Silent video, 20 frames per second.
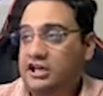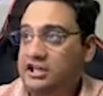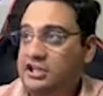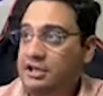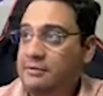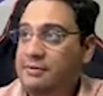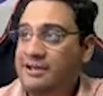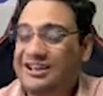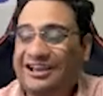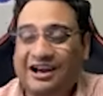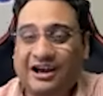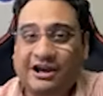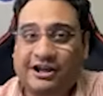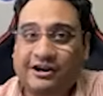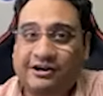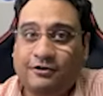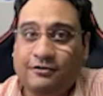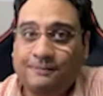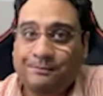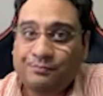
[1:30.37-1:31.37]
ये मैं क्या कर
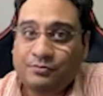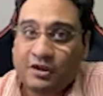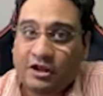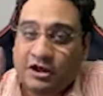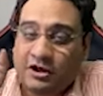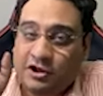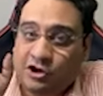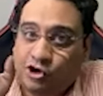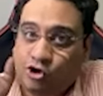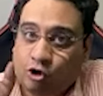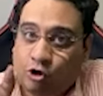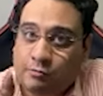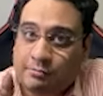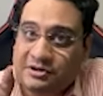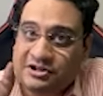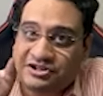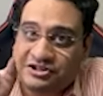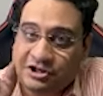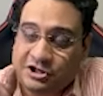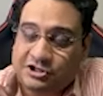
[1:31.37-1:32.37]
रहा हूँ जो
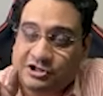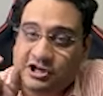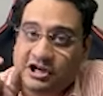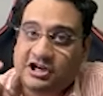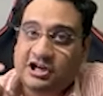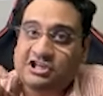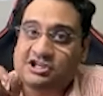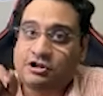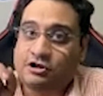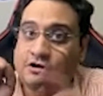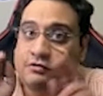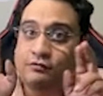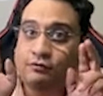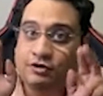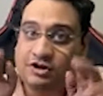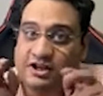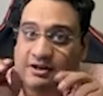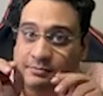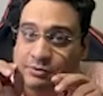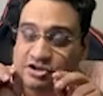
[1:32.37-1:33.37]
मैं सर्च करना चाह रहा हूँ
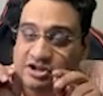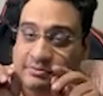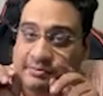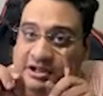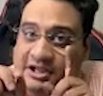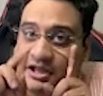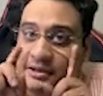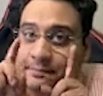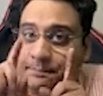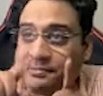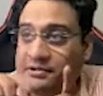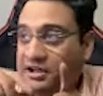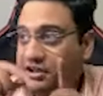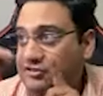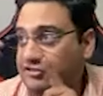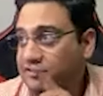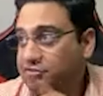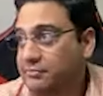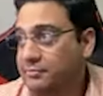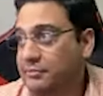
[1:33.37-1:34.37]
वही मुझे मिले
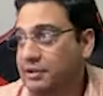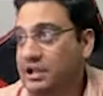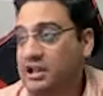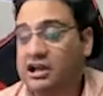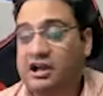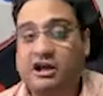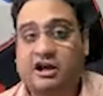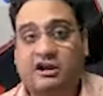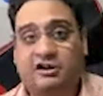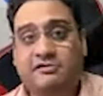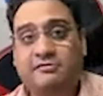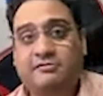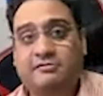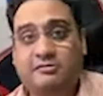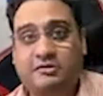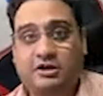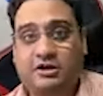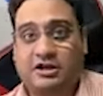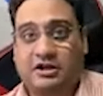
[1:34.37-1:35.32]
प्लस मैं लगा रहा हूँ